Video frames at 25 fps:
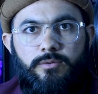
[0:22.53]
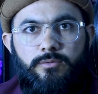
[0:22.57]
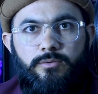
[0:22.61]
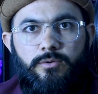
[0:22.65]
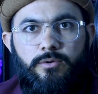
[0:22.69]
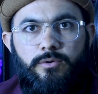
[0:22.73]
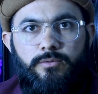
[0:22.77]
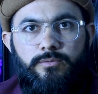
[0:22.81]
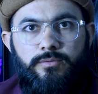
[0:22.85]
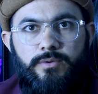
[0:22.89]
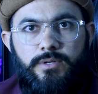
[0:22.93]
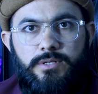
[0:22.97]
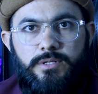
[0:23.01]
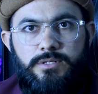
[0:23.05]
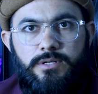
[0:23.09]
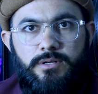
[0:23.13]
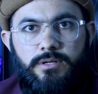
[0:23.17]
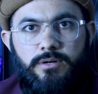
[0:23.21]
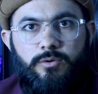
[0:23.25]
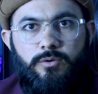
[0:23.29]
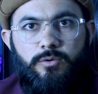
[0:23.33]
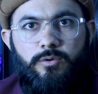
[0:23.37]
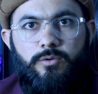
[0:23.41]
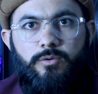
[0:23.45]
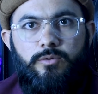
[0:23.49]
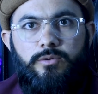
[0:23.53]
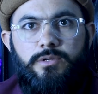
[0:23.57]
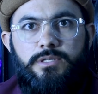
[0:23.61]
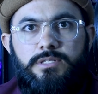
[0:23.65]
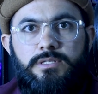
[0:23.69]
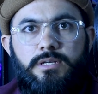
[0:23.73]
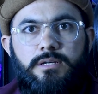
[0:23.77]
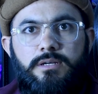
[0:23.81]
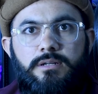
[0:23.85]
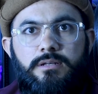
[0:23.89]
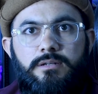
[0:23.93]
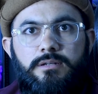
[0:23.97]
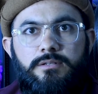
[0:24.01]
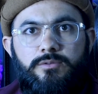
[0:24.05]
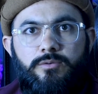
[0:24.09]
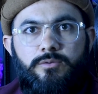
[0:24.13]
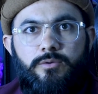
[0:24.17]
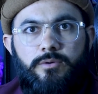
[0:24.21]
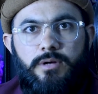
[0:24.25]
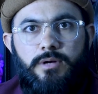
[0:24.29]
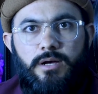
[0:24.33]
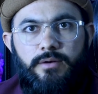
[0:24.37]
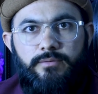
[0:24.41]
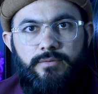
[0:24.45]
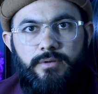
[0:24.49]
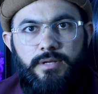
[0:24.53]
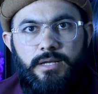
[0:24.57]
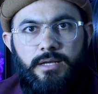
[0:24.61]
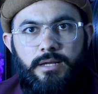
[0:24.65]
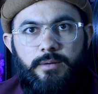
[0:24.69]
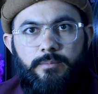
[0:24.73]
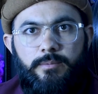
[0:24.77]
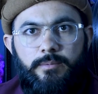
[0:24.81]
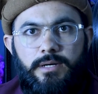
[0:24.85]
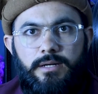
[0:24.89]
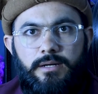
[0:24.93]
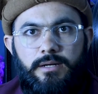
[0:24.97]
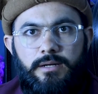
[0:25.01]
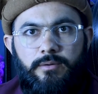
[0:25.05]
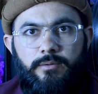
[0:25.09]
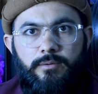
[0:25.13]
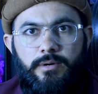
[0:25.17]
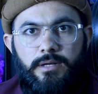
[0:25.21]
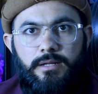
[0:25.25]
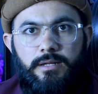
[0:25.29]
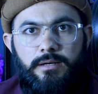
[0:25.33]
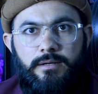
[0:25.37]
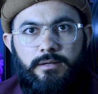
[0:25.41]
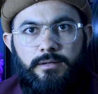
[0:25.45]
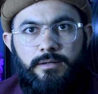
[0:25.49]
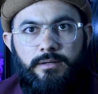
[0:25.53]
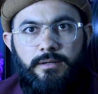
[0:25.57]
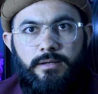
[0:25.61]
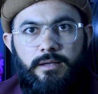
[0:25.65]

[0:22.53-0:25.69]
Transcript: वो फ़ीचर लोगो डिज़ाइनर्स को काफ़ी हेल्प करने वाला है